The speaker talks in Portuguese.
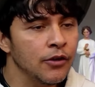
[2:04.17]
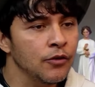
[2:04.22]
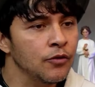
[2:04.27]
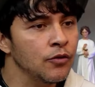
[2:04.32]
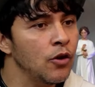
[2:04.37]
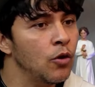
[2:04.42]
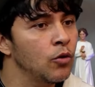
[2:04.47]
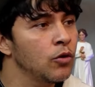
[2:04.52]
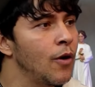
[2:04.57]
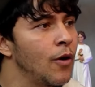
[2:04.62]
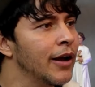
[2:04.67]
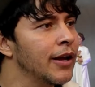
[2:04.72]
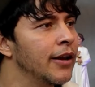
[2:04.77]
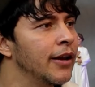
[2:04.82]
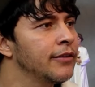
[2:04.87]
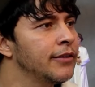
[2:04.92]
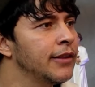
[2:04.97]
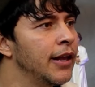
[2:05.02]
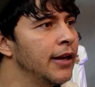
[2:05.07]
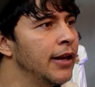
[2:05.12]
isso e eu não
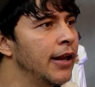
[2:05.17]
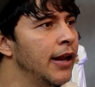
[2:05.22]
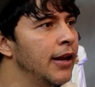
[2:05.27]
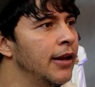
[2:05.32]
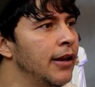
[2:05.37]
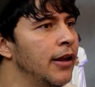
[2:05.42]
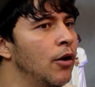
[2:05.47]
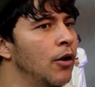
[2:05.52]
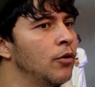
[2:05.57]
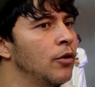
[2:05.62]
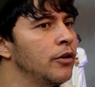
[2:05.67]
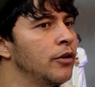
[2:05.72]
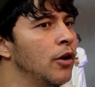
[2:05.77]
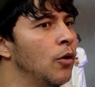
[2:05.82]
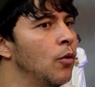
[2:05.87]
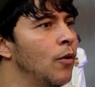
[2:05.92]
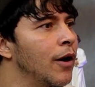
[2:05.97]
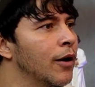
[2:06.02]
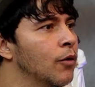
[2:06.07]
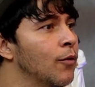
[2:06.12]
acreditei nele e eu, e
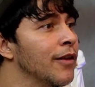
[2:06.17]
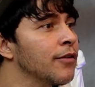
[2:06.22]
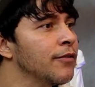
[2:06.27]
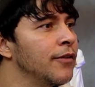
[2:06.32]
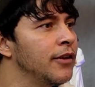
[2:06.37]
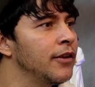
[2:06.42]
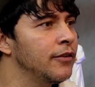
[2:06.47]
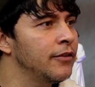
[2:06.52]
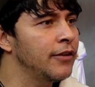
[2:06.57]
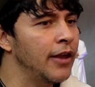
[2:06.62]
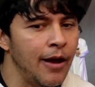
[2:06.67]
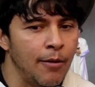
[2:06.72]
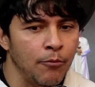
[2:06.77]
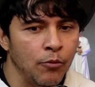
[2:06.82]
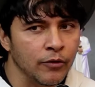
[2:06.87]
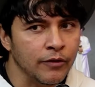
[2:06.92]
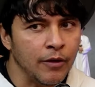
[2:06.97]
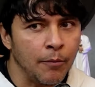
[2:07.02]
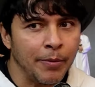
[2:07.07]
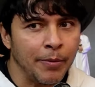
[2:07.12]
eu quase vendei a
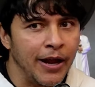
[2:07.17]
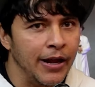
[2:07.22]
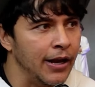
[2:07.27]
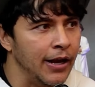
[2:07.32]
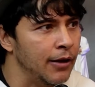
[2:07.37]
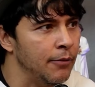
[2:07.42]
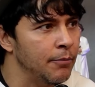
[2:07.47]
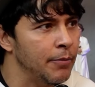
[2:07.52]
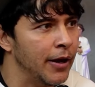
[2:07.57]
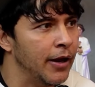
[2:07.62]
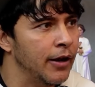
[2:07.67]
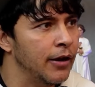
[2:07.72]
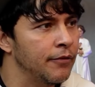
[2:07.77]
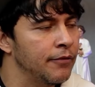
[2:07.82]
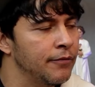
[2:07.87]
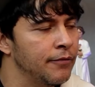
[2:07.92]
música para ele, para ele.